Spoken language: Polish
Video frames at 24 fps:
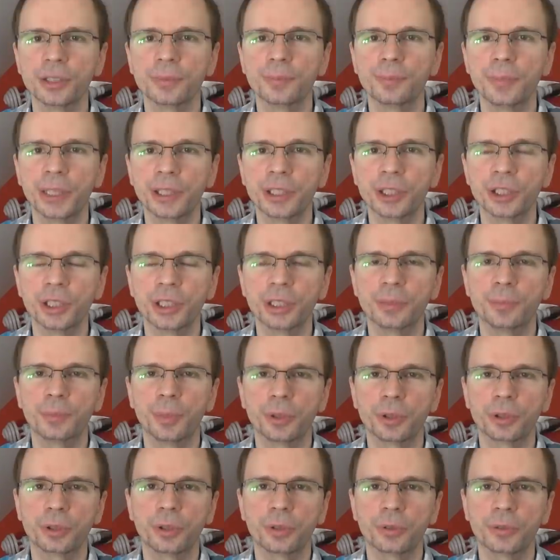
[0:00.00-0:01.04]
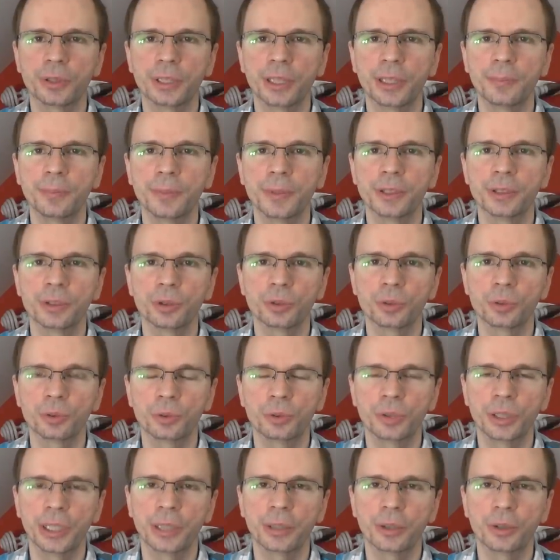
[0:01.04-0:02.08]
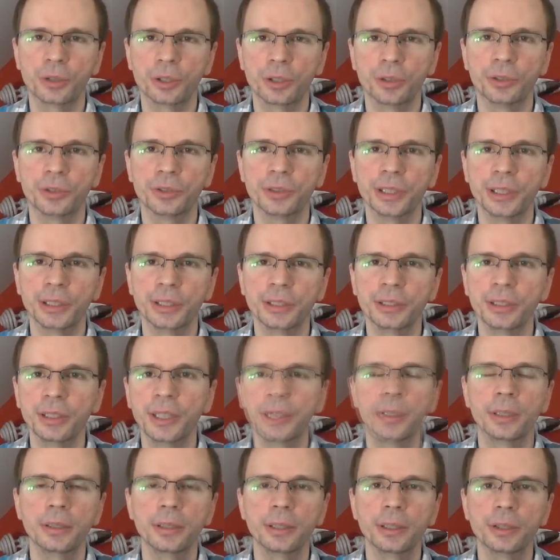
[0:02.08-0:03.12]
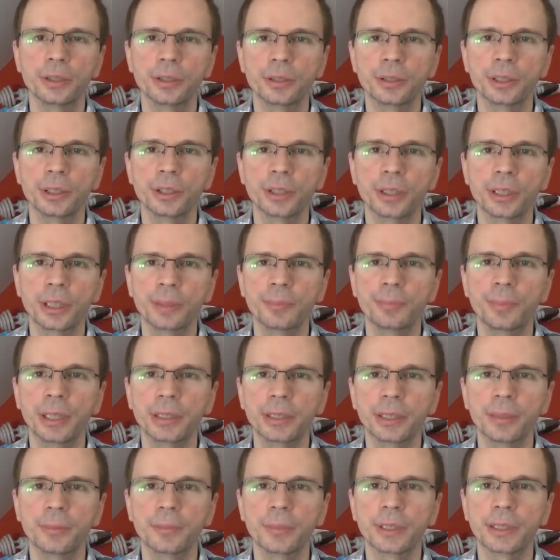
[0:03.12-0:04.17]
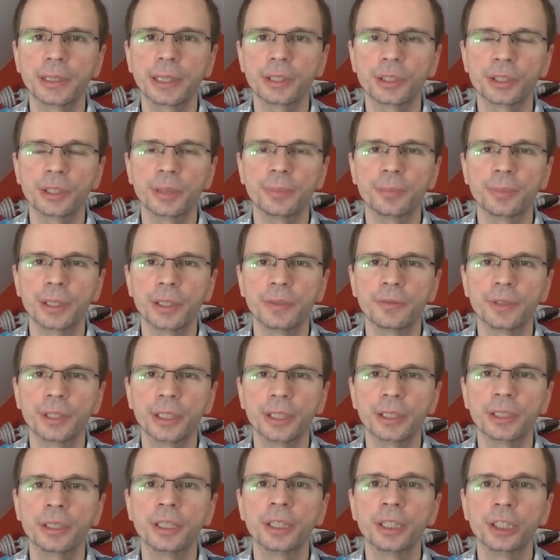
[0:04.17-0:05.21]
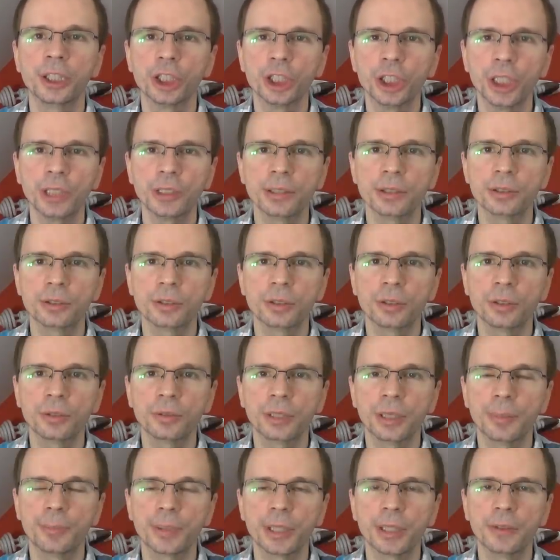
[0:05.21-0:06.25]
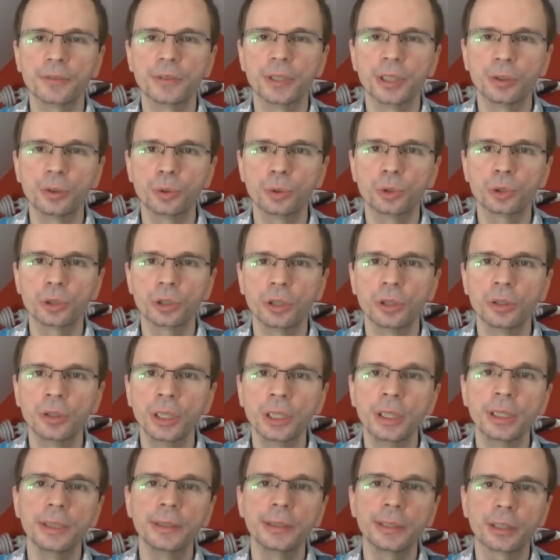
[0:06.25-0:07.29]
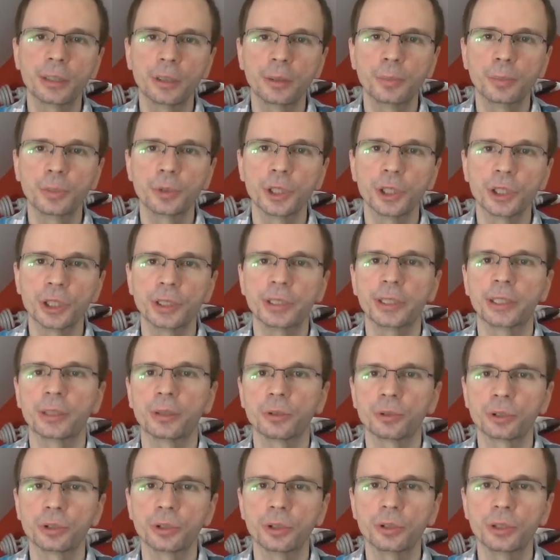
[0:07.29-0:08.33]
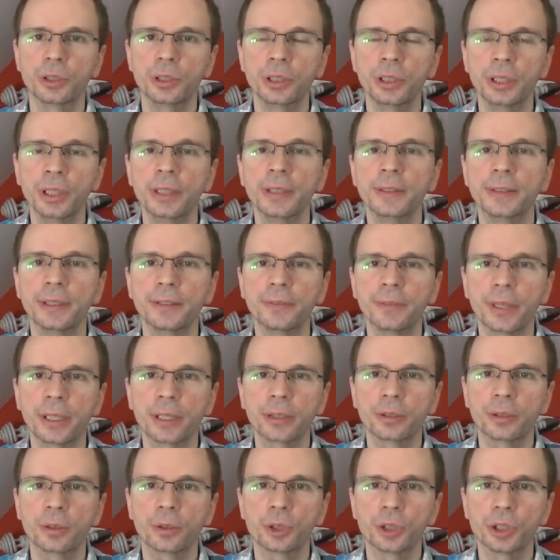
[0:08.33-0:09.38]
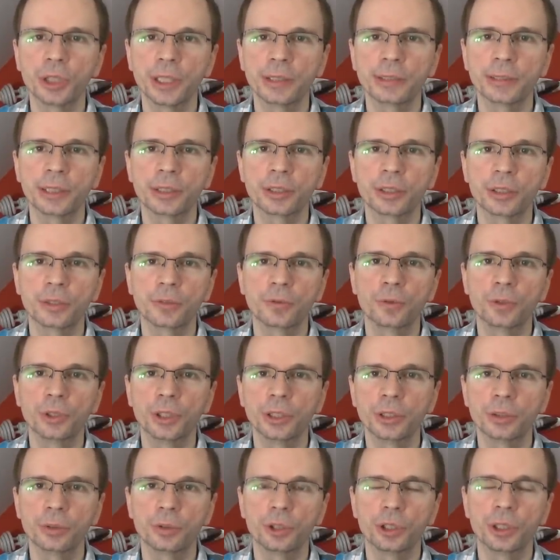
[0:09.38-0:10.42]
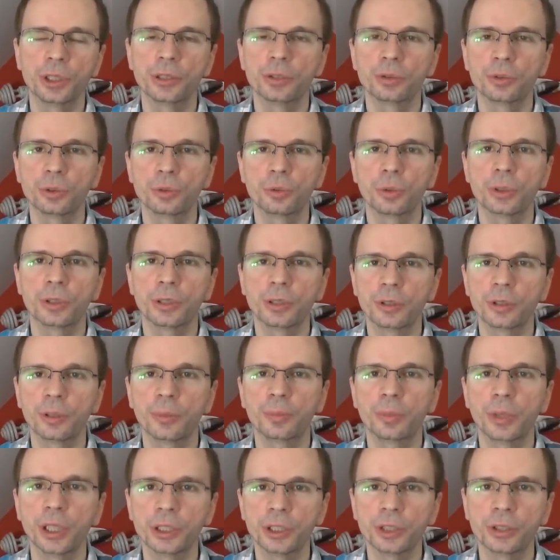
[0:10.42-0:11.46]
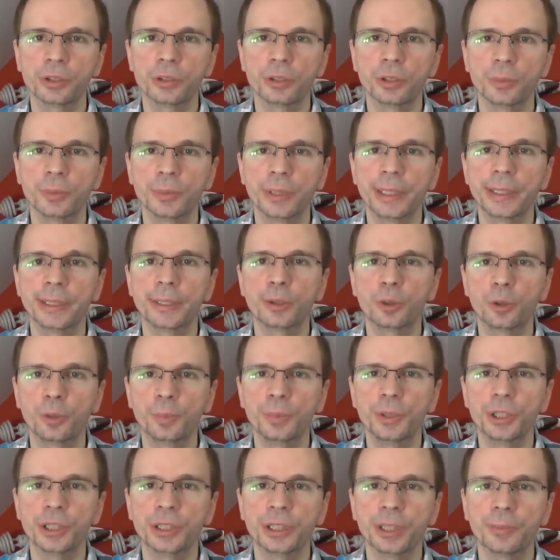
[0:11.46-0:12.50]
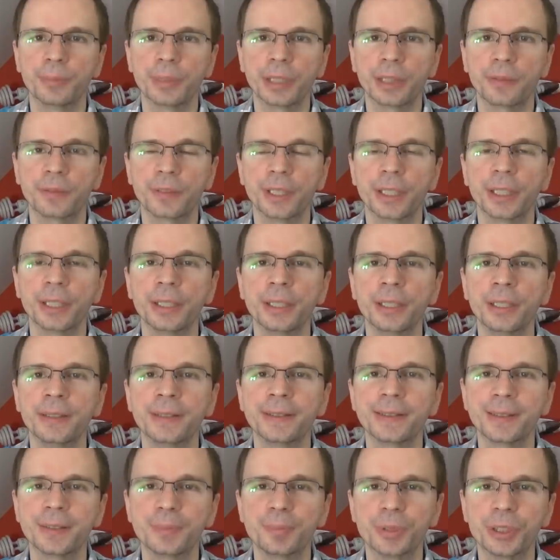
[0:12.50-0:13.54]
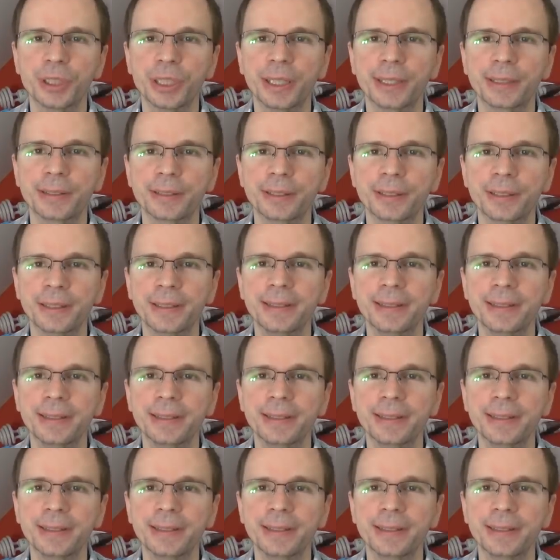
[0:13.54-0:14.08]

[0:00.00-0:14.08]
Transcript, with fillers: patrzeć pod kątem stosunku jakości do ceny. Jeśli chcecie gamepadem grać naprawdę często, naprawdę dużo i na komputerze i na konsoli nie warto oszczędzać tych 20-30 zł, dopłacić sobie i kupić naprawdę sprzęt